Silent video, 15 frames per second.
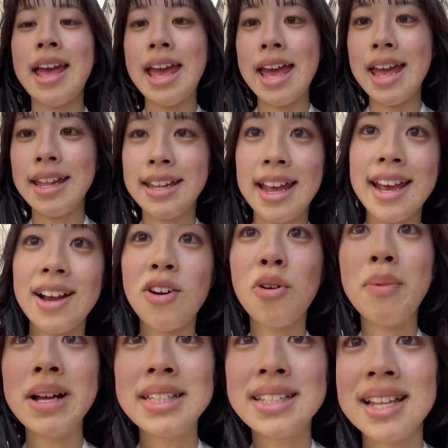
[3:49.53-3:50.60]
えー、で
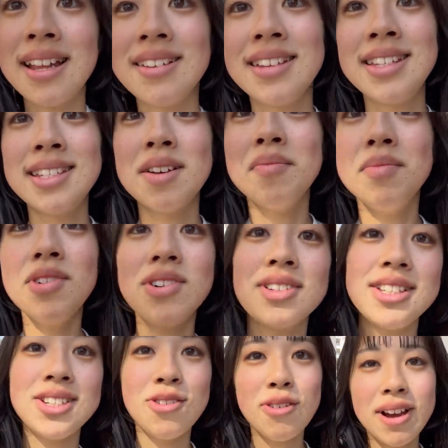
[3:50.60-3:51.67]
小町たぬきちゃんも
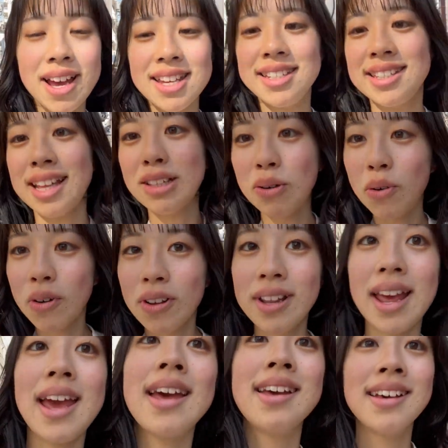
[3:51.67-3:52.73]
紹介したところ
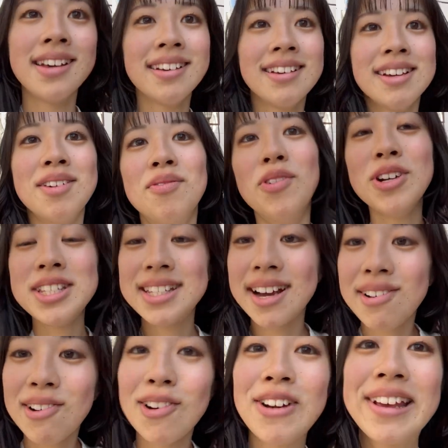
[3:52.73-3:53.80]
でもん
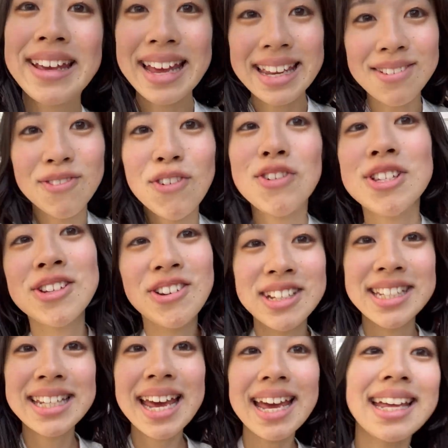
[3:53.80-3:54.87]
じゃコロッケにもう少
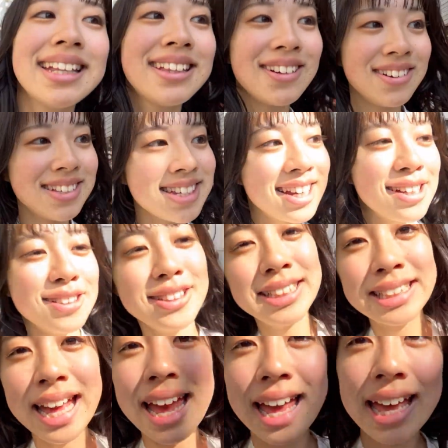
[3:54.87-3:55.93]
しで到着
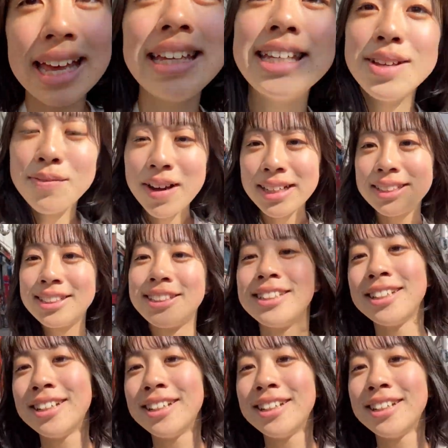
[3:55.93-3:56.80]
していきます